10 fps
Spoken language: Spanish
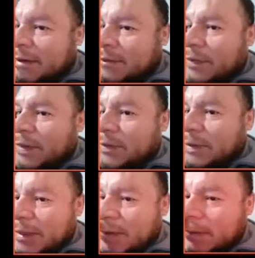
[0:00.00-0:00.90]
Podríamos yo
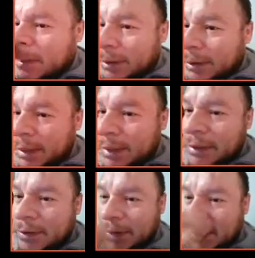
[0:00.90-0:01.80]
sería las
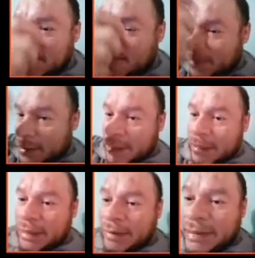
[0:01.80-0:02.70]
tangentes y me quería con
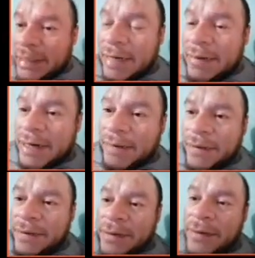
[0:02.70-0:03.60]
cotangente y me saldría más rápido.